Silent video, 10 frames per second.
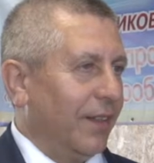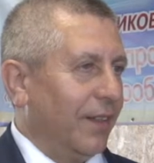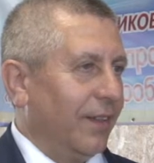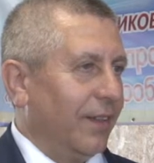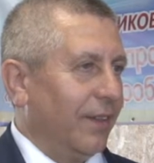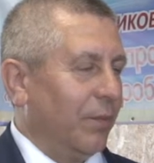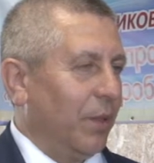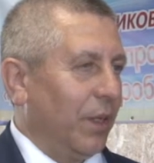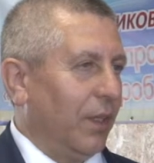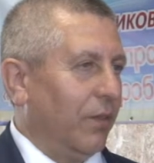э,
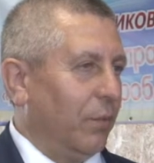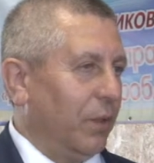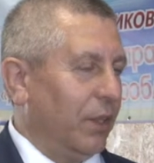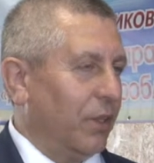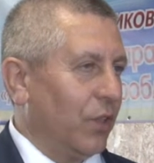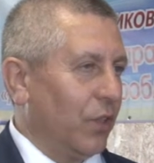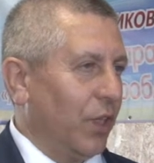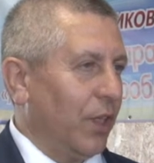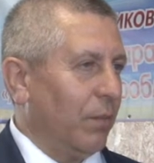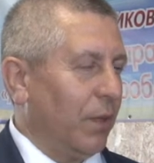передовыми
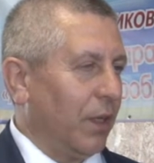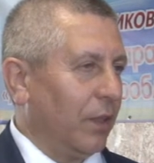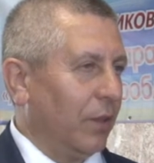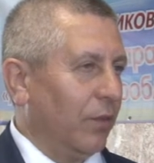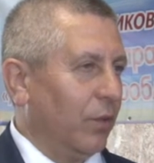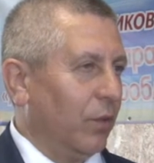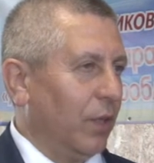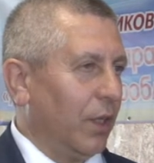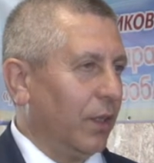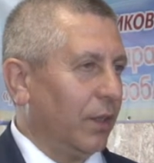достижениями в
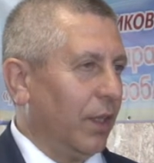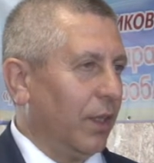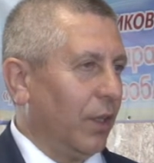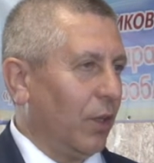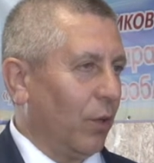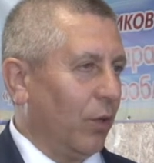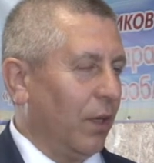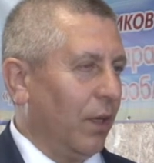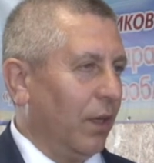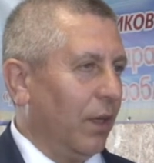колоректальной
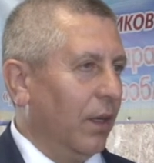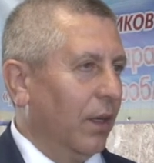хирургии.